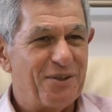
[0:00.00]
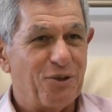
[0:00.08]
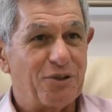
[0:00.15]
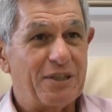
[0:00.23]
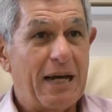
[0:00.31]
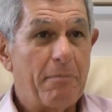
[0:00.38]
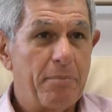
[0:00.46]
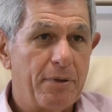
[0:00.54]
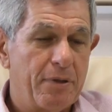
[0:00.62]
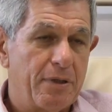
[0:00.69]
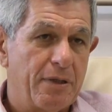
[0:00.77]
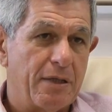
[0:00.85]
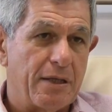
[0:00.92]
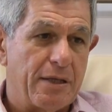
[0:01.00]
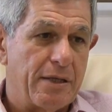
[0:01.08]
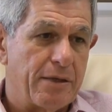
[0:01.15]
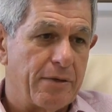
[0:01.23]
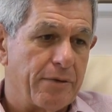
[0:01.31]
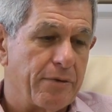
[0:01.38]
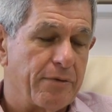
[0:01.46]
notre cap,
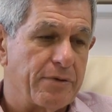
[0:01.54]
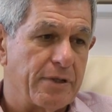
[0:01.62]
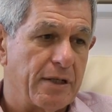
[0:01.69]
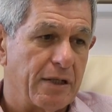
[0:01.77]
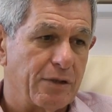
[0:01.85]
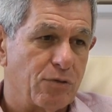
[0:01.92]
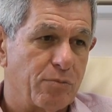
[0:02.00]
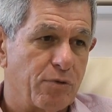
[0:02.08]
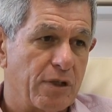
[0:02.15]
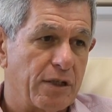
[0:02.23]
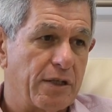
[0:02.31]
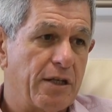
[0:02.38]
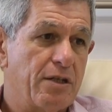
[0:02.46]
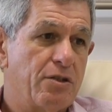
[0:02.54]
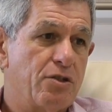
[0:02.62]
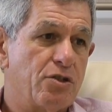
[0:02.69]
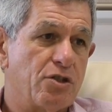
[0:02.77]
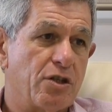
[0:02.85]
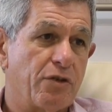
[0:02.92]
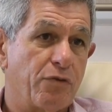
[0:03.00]
et euh, c'est la raison pour laquelle
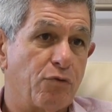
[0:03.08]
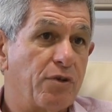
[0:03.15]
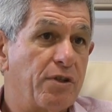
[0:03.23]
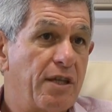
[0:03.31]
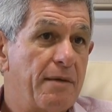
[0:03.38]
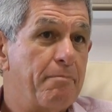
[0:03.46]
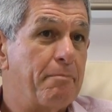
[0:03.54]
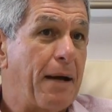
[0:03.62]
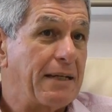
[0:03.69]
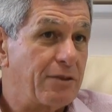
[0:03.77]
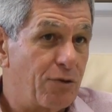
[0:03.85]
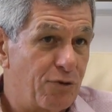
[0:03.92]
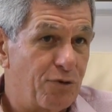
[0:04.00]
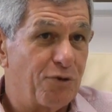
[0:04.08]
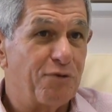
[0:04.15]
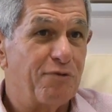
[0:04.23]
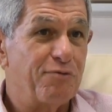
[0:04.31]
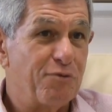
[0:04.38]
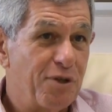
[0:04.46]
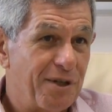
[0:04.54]
j'ai souhaité, parce qu'encore
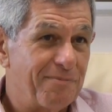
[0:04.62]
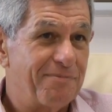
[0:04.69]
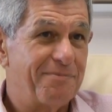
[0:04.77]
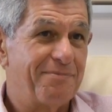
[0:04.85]
une fois,